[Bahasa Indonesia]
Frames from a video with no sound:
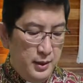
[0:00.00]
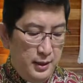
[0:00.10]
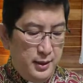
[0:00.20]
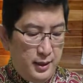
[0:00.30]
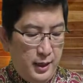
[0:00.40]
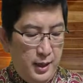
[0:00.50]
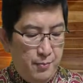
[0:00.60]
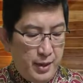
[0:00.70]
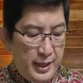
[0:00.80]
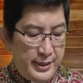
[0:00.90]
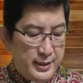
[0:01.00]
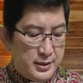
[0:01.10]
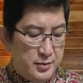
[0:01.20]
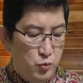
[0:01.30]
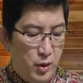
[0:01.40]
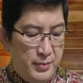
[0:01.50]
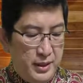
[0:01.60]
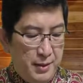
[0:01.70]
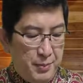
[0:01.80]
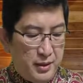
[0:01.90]
Adakah mereka semua
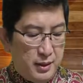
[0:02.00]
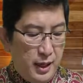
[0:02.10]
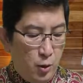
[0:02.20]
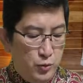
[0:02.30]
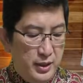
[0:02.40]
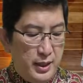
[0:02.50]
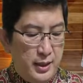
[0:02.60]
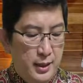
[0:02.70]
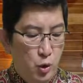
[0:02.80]
mendapat karunia